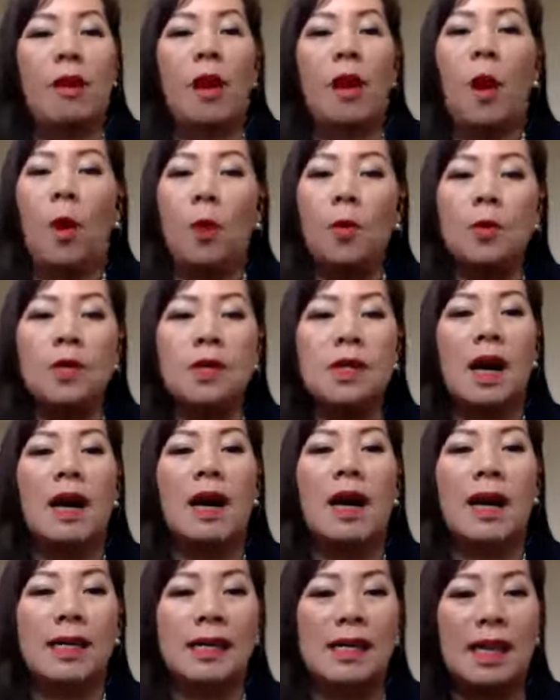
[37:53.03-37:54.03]
hỗ trợ
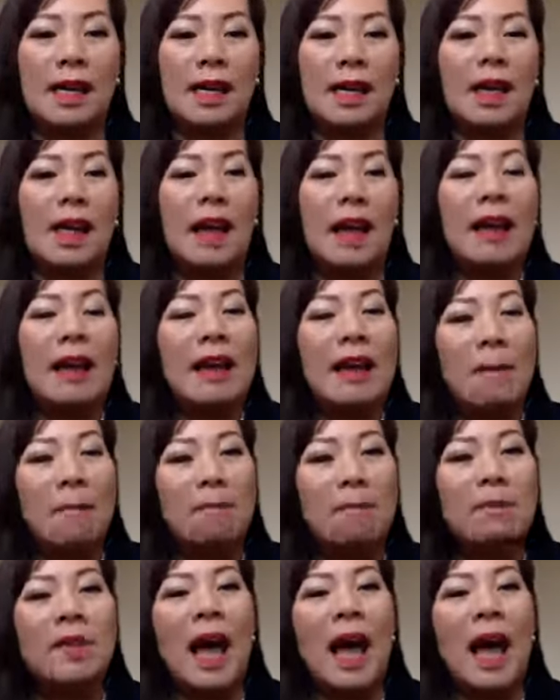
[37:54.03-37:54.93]
anh chị nắm